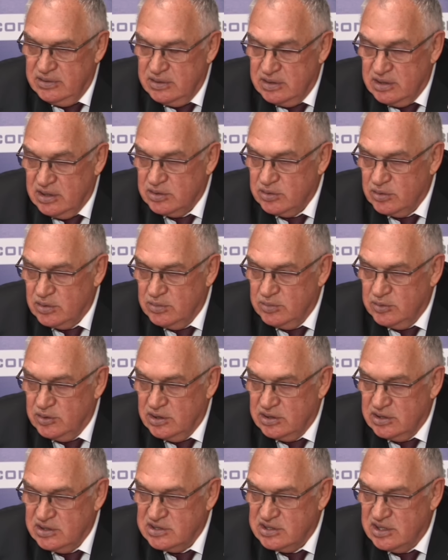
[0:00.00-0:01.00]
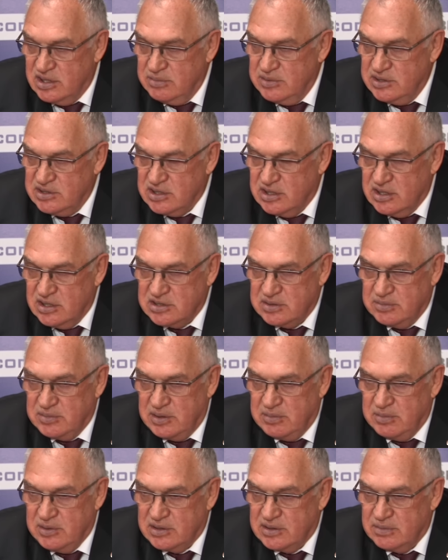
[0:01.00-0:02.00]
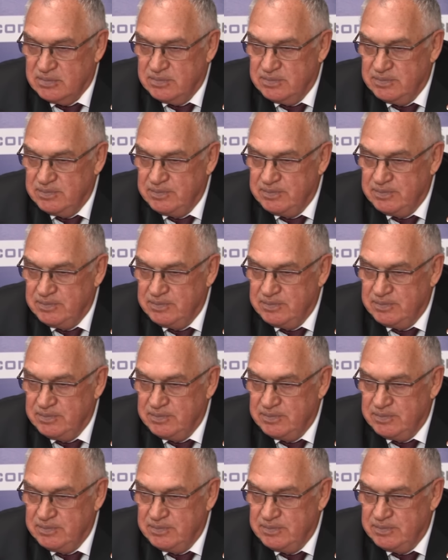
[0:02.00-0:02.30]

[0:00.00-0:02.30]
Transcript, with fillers: к которому надо стремиться нашим ребятам.